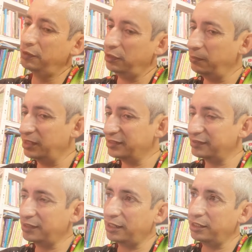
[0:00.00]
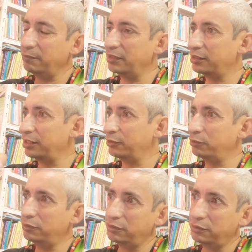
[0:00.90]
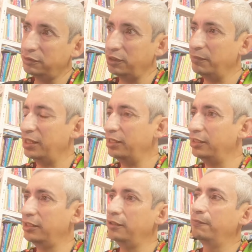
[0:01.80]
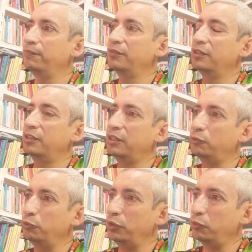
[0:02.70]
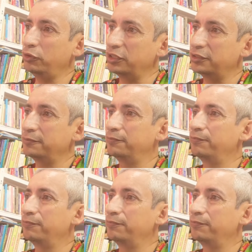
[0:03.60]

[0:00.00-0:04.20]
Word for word: y vas a estar alimentando de mielina a tus neuronas.